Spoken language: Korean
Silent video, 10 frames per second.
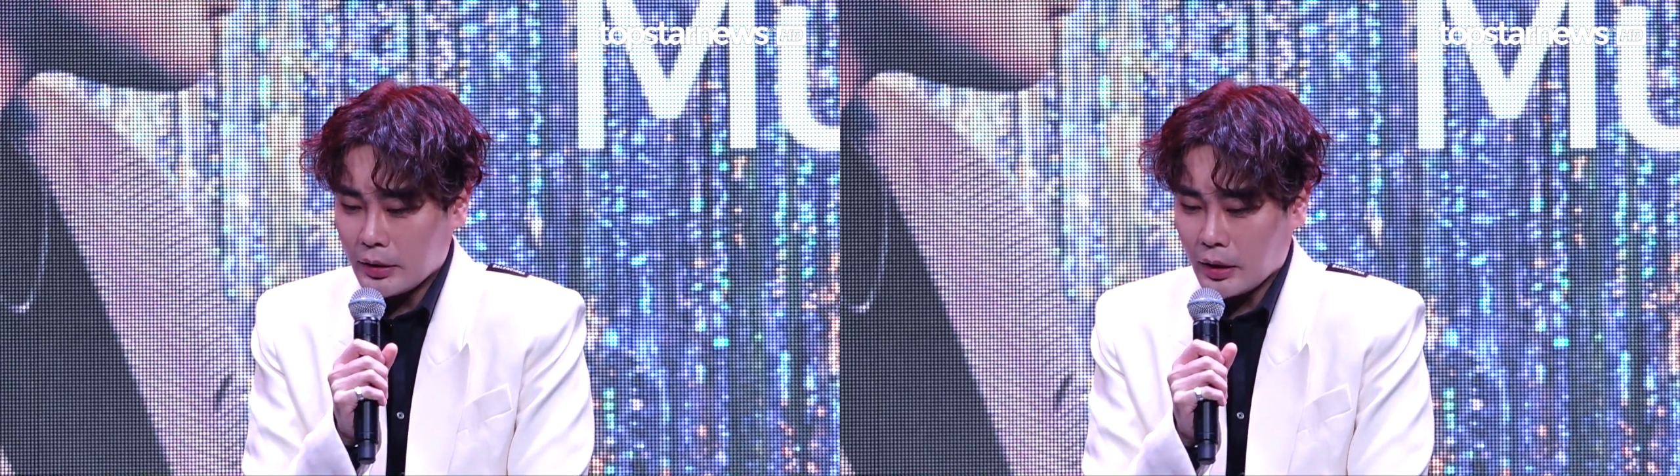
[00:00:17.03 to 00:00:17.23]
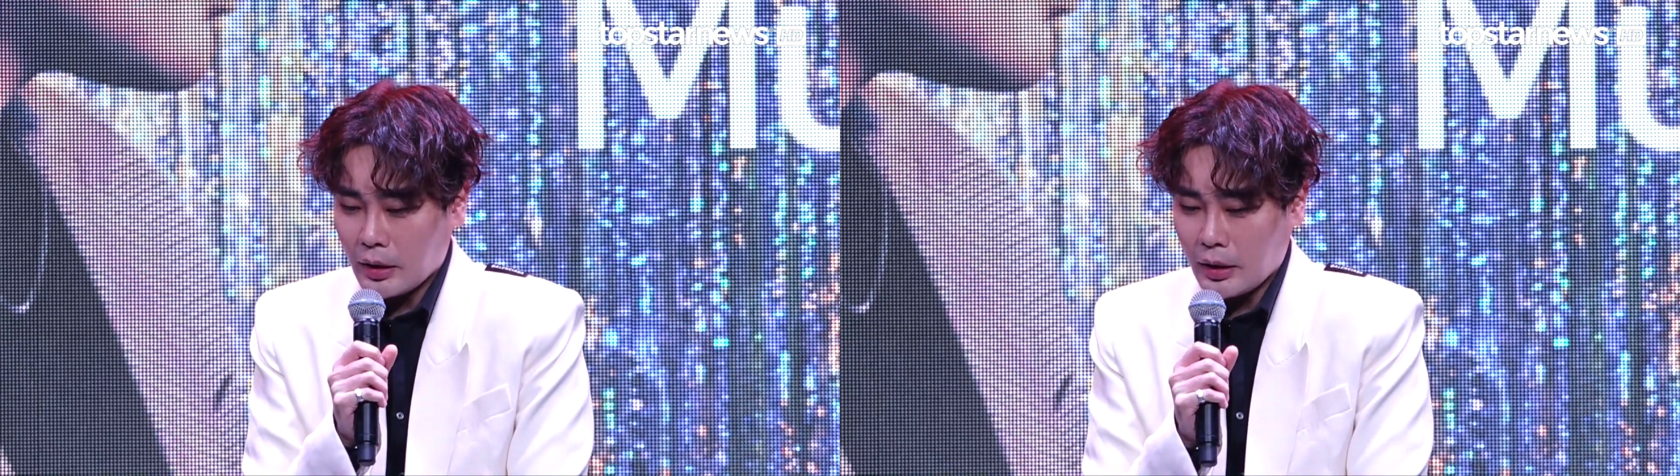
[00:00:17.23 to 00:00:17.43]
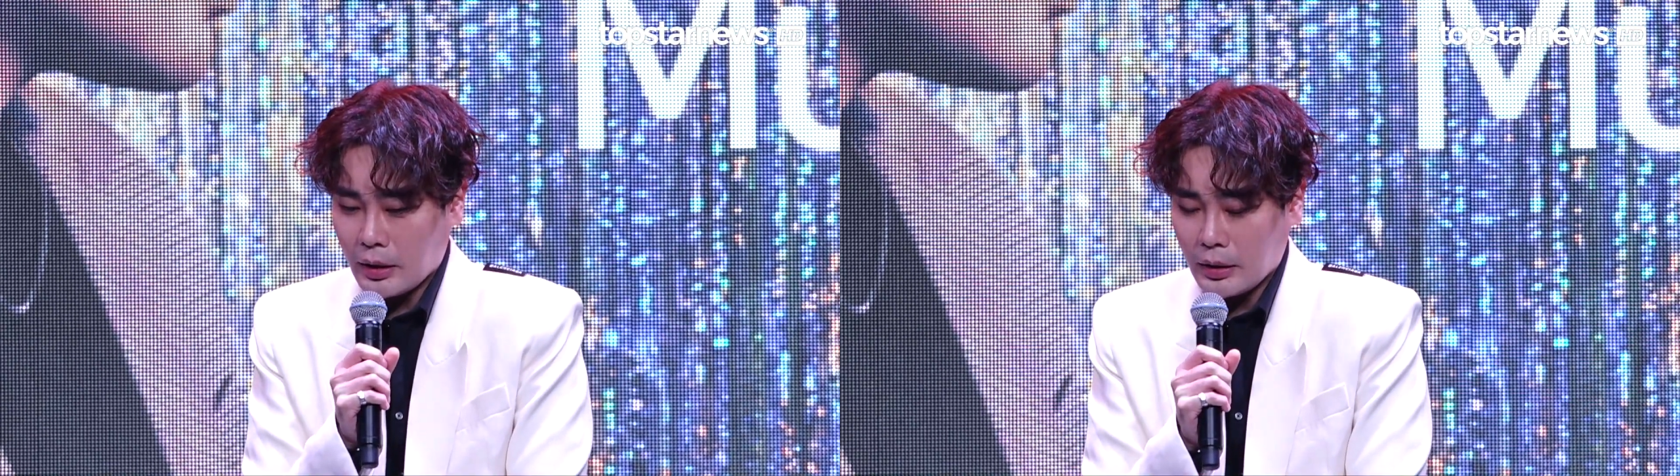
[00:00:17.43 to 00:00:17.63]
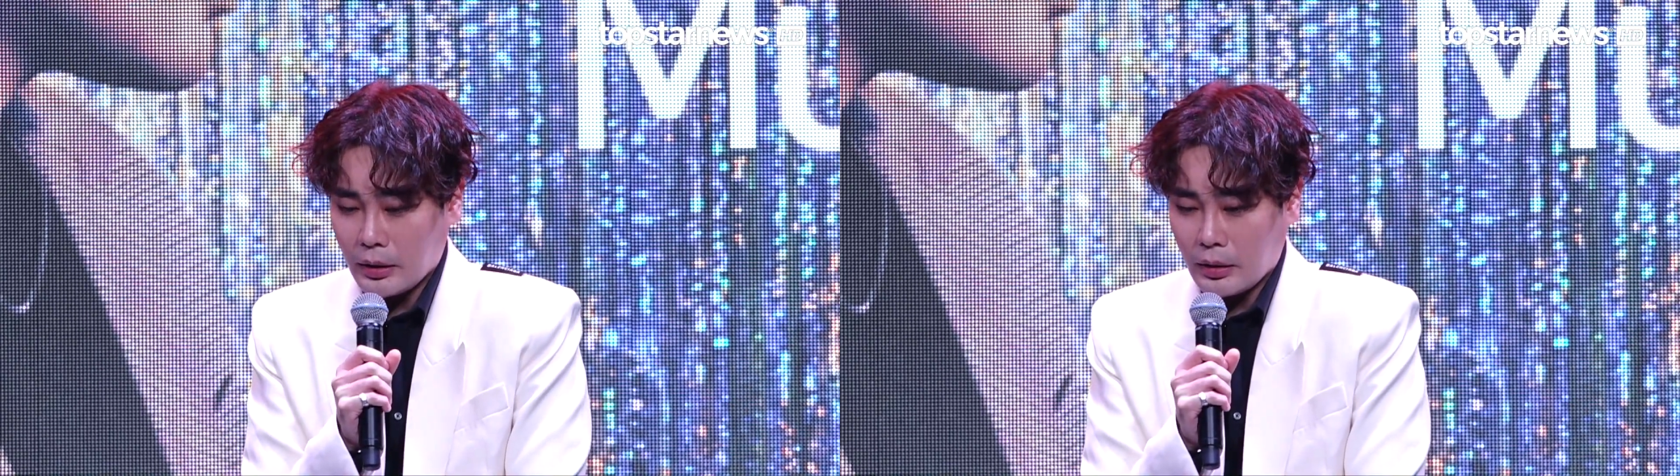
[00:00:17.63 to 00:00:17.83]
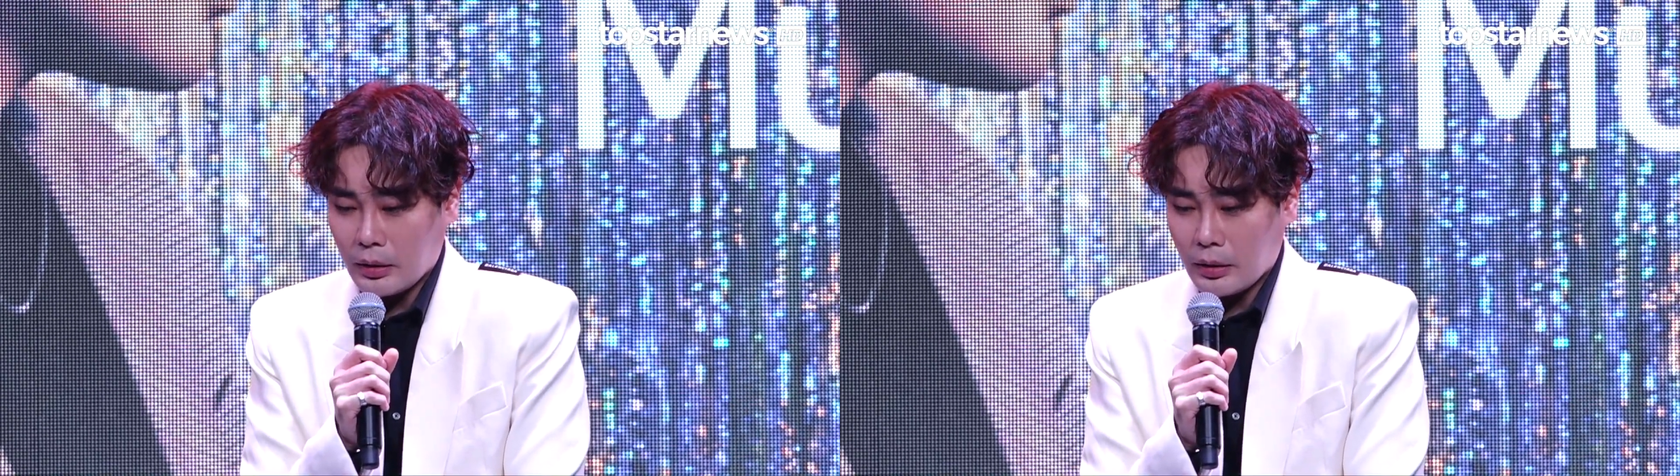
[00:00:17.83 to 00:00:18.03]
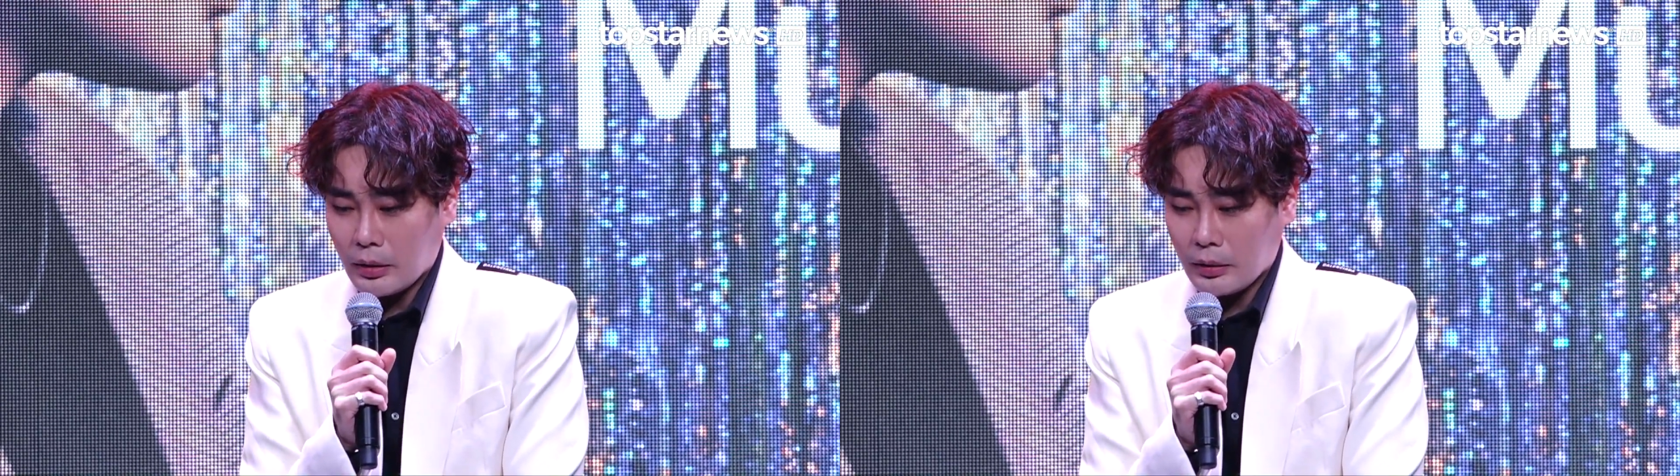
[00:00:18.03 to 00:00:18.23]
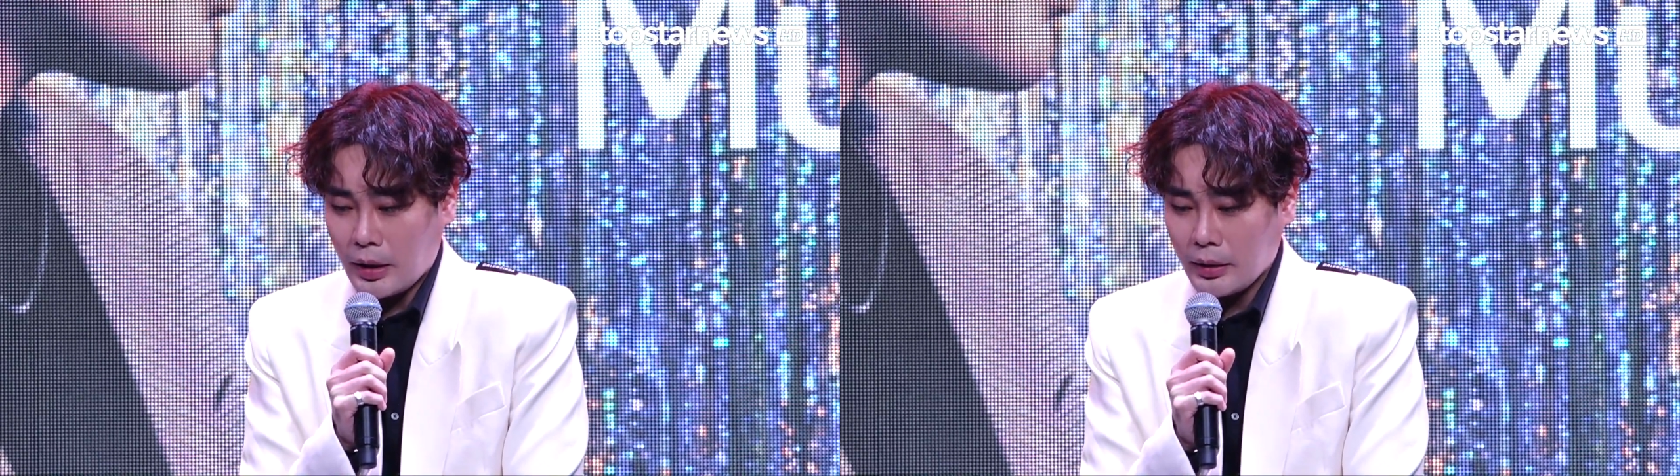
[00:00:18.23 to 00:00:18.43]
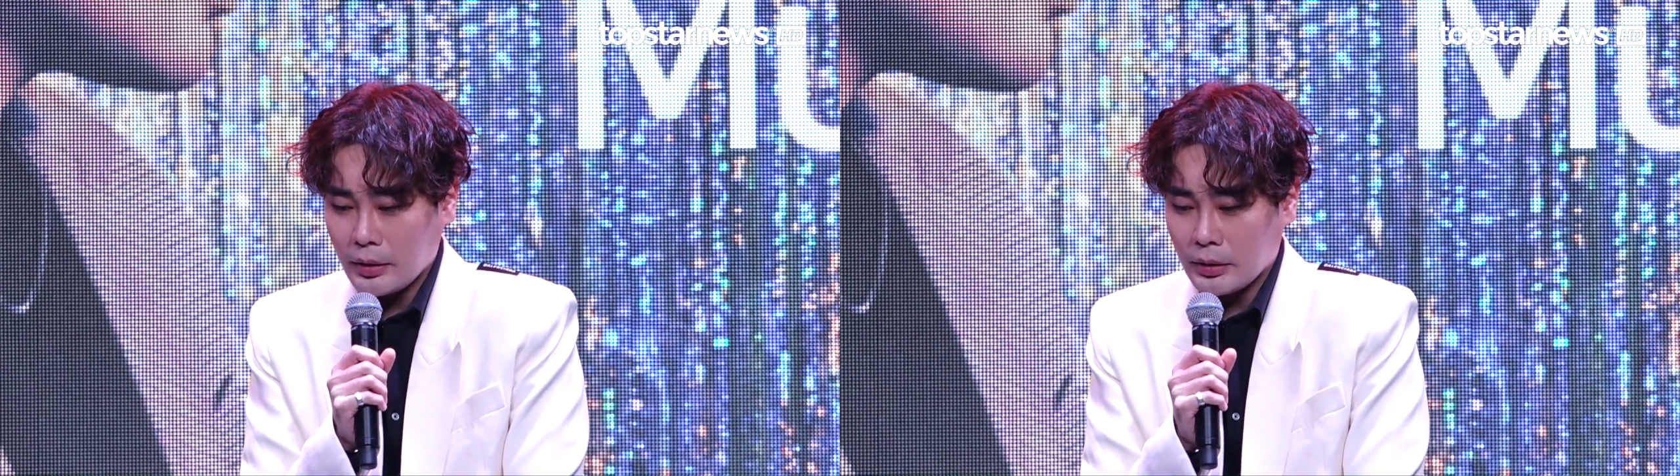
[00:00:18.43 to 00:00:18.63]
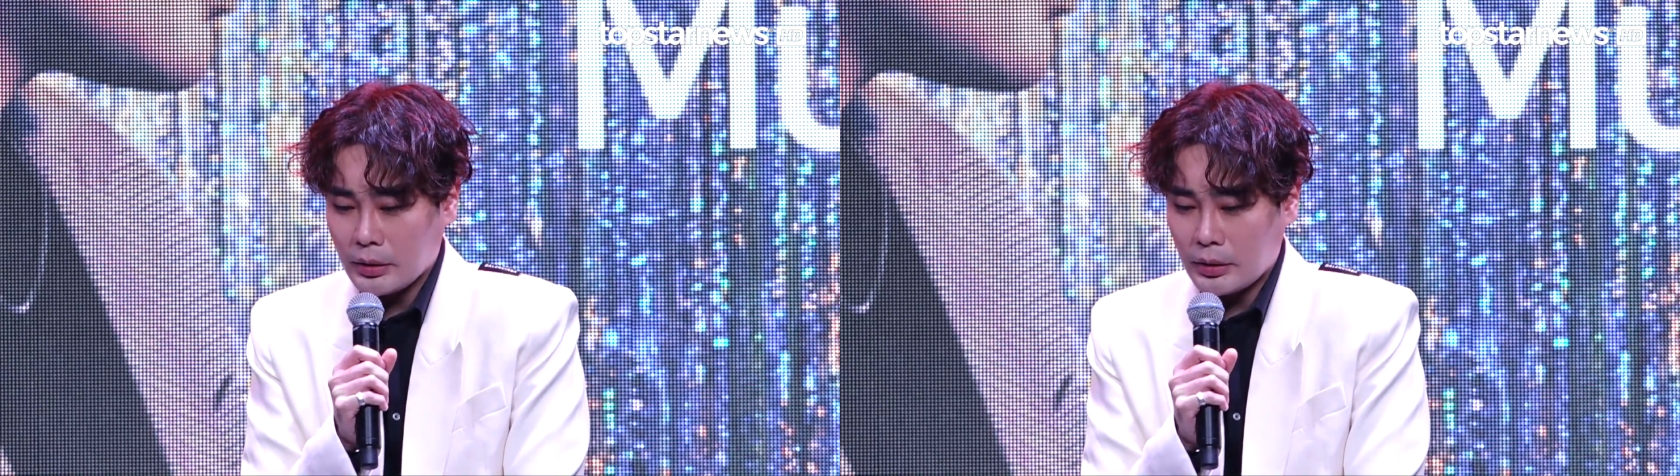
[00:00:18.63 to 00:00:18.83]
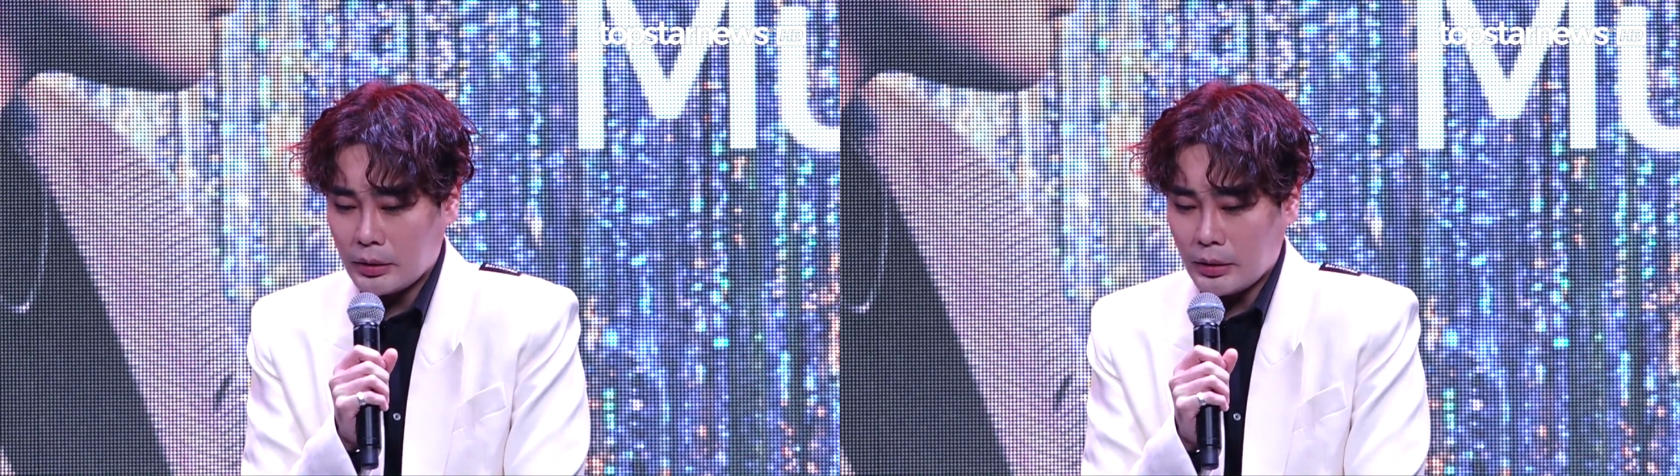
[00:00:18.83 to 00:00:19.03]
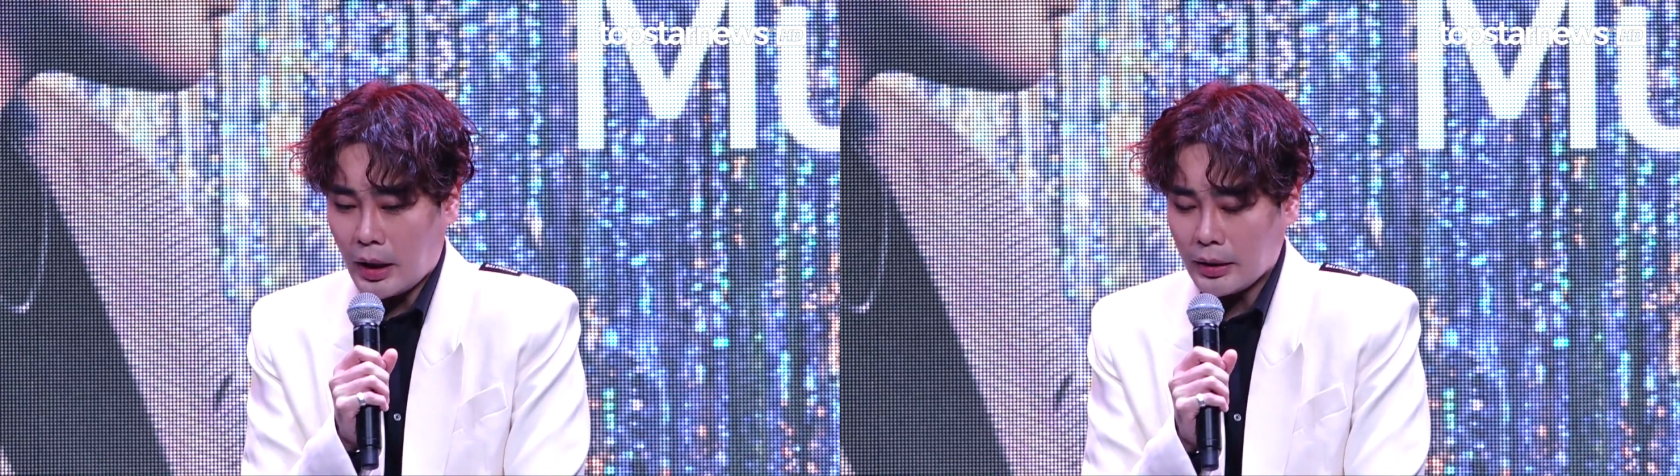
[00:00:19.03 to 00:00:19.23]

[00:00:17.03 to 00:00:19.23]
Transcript: 제가 예능을